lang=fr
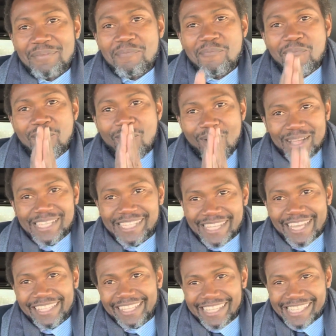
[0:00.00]
Moi c'est
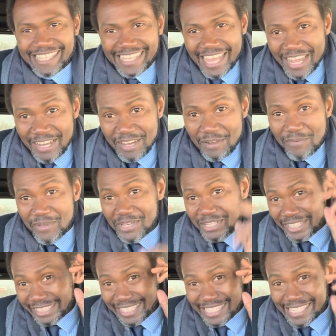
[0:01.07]
Andersen. Oui,
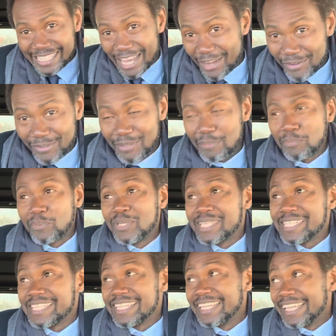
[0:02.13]
je te salue depuis
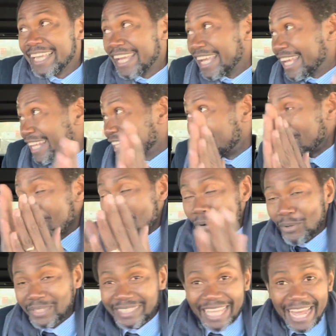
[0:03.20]
ici, des
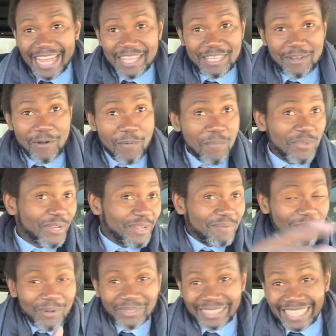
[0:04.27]
montagnes, au milieu des
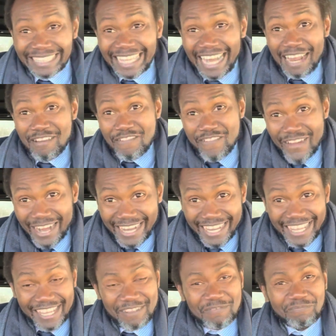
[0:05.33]
montagnes, dans la vallée